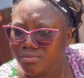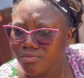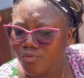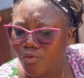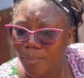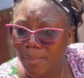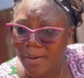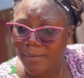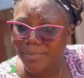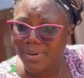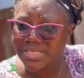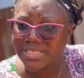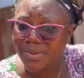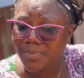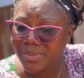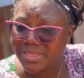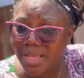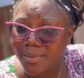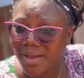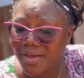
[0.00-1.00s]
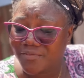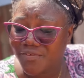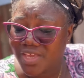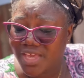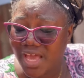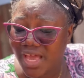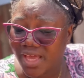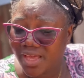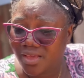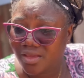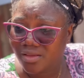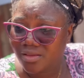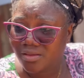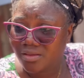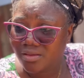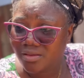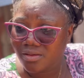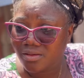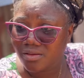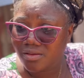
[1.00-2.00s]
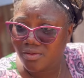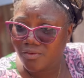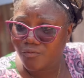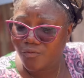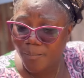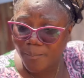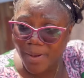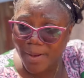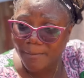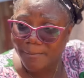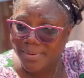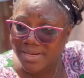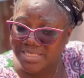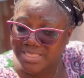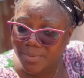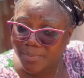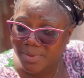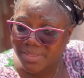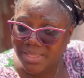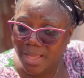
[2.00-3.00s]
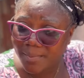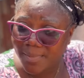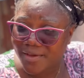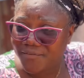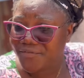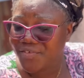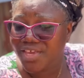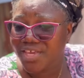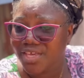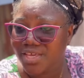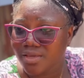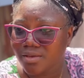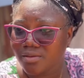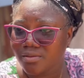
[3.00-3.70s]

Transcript: faut pas précipiter ma fille, hein. Faut pas précipiter ma fille.